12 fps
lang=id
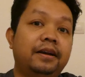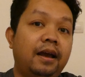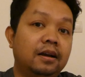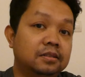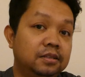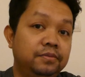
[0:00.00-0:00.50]

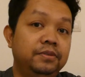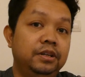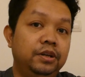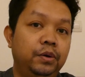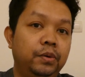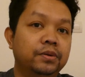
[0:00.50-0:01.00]
reaksi
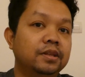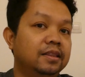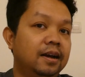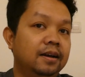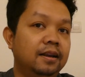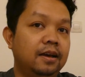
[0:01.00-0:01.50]
video
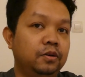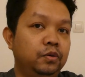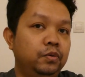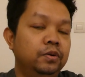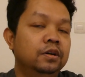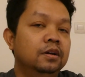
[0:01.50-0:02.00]
tentang
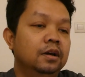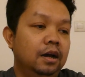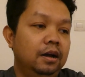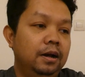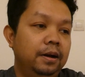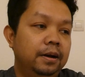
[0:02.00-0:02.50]
lagu
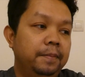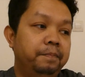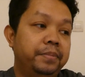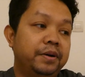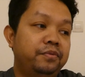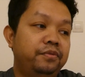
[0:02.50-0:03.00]
uh,
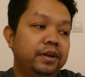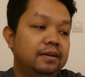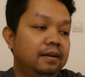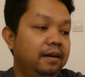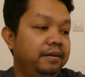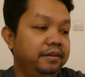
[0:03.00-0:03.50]

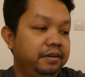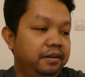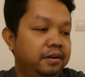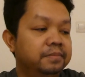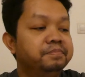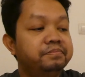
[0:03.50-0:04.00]
Perfect
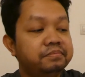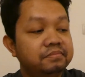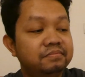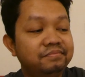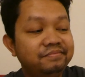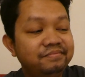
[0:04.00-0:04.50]
Liar.
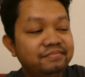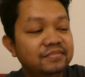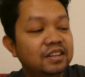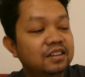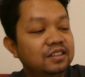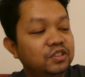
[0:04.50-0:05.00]

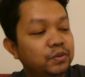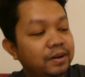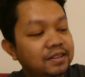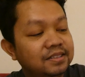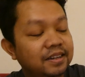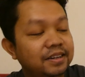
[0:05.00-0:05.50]
Nah,
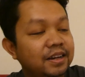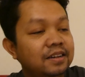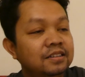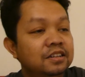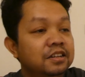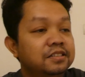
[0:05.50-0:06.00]
cuman saya
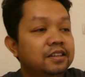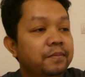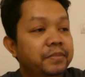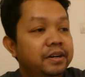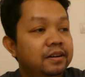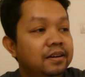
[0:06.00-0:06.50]

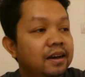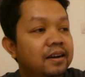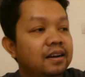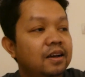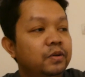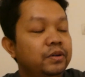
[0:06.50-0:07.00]
setelah mendengar
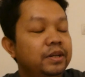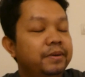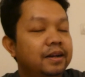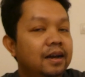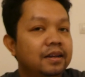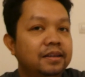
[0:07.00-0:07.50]
lagu ini
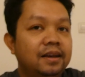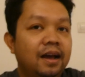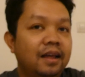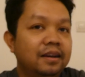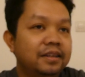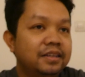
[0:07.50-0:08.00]

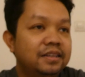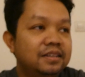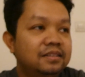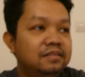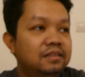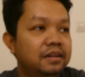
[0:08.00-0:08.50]

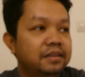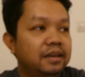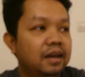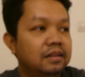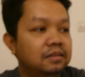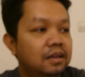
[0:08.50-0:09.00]
berkali-kali,
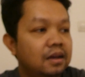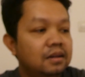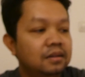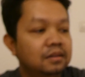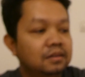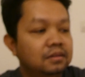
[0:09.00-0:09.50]
ternyata
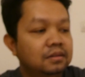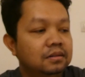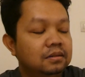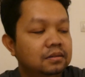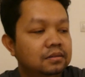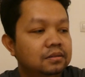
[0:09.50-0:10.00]

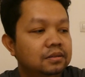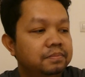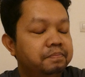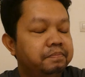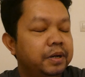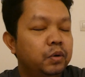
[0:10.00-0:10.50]
uh,
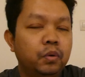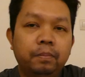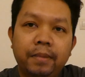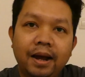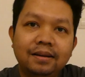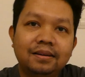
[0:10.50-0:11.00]
penuh
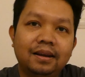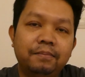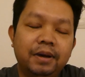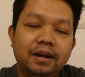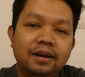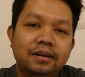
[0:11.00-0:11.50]
makna.
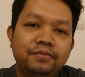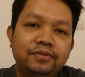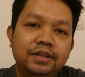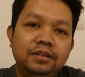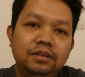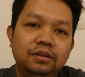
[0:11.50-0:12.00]
Bahkan
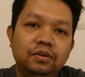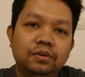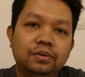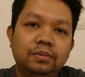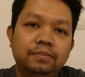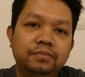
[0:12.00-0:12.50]

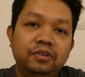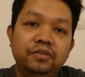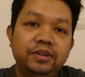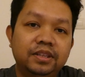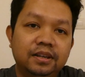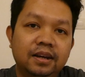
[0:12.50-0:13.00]
video
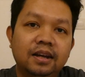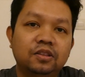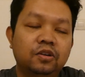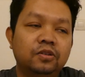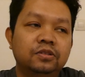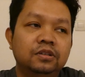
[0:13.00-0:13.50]
movie-nya
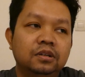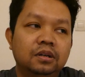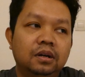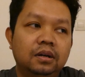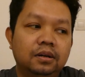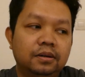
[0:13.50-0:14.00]
atau
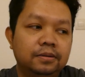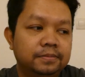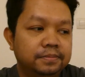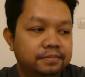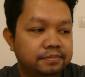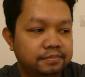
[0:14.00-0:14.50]

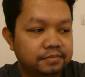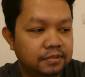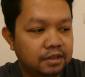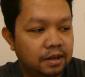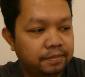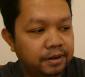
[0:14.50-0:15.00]
um,
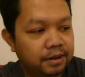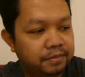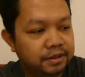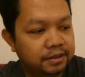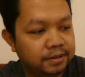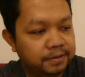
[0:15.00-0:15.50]
apa
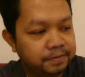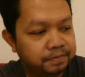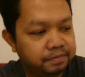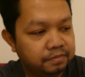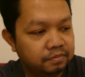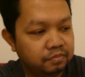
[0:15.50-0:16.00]
namanya
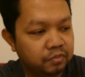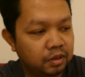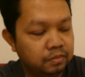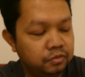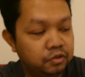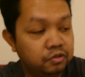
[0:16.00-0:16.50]

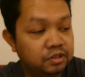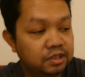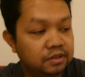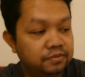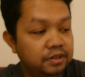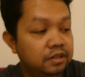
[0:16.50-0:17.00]
um,
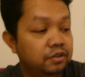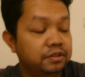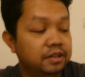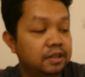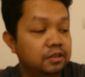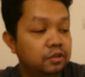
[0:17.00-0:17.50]
music
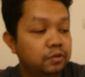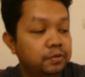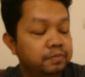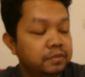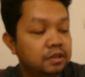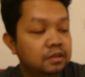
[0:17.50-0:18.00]
videonya itu